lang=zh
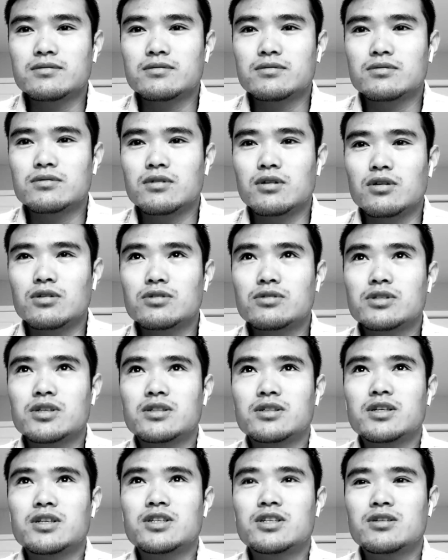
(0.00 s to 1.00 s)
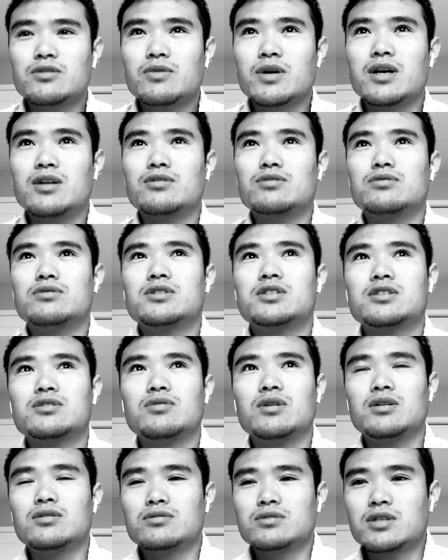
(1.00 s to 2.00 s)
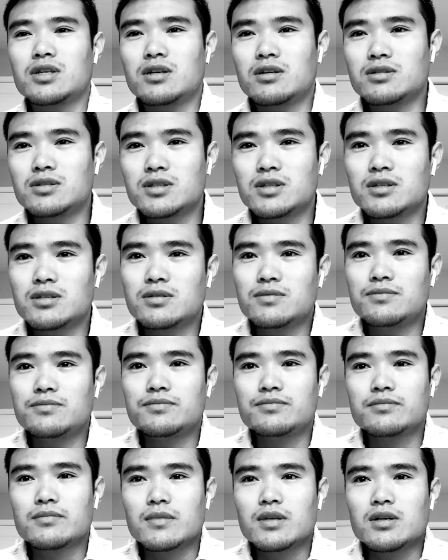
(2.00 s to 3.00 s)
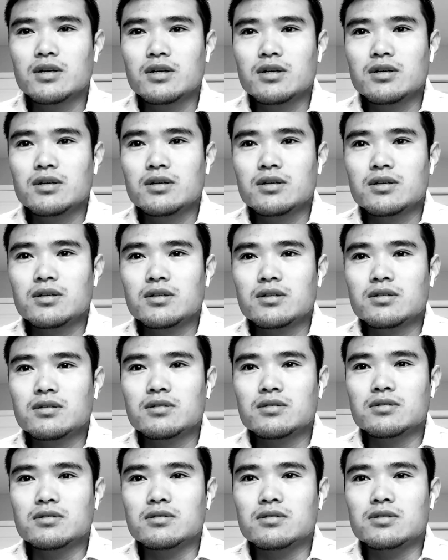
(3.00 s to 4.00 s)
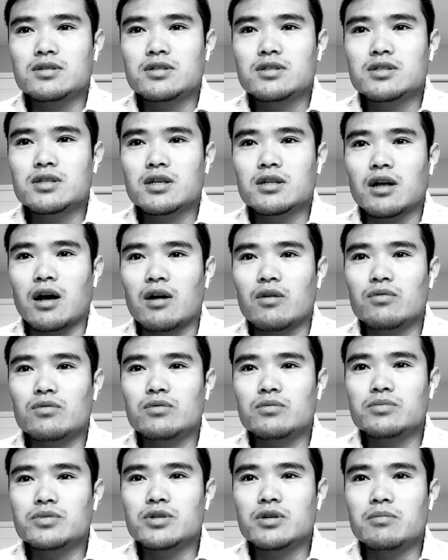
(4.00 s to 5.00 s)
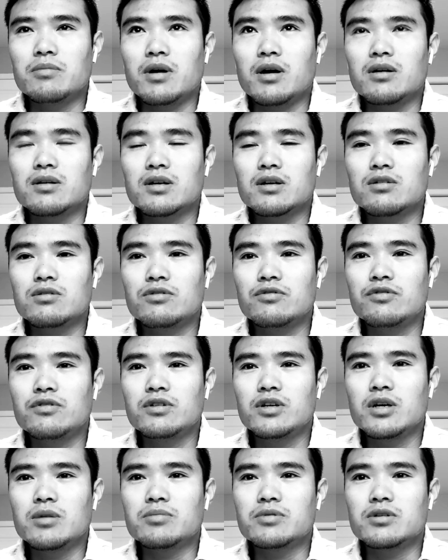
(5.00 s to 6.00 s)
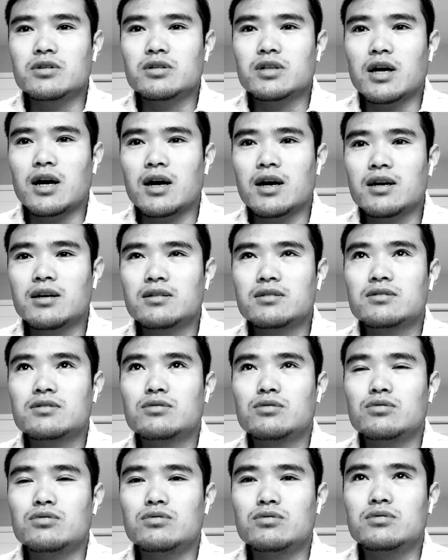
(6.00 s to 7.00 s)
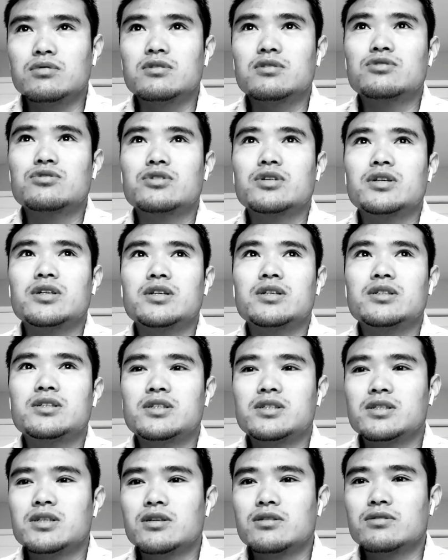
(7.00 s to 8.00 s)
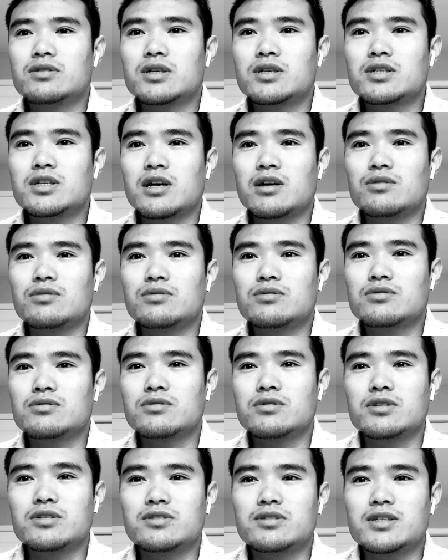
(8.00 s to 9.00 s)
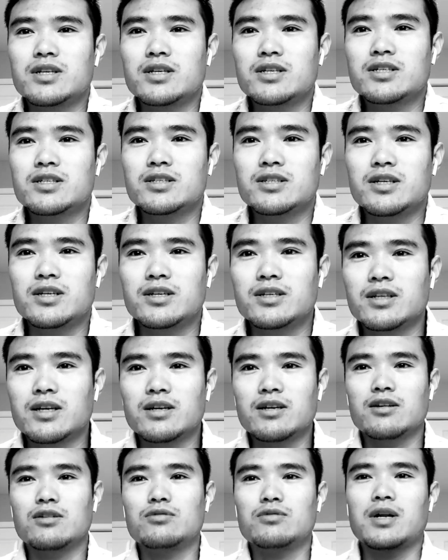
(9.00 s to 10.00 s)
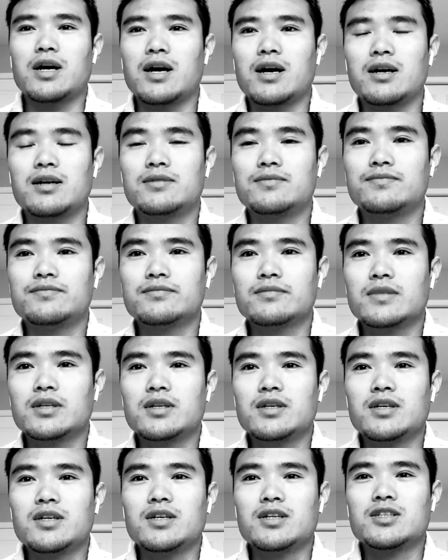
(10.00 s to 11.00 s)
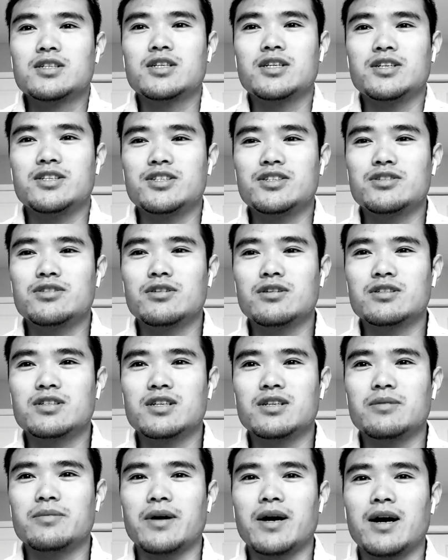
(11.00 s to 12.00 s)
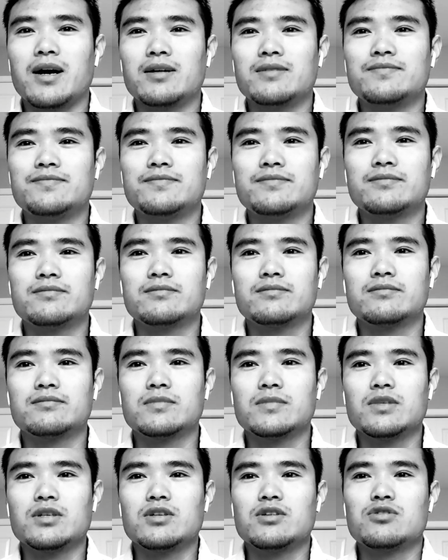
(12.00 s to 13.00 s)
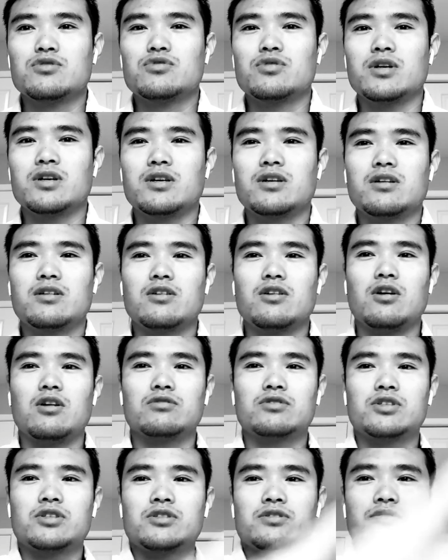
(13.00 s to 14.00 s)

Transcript: 嗯，老是想在室外录，室外录这两天，嗯，一直在打工比较忙，然后风也比较大。呼呼的吹，今天又在下雨，所以就在室内给大家录了。这一集就到这里吧，drinking out。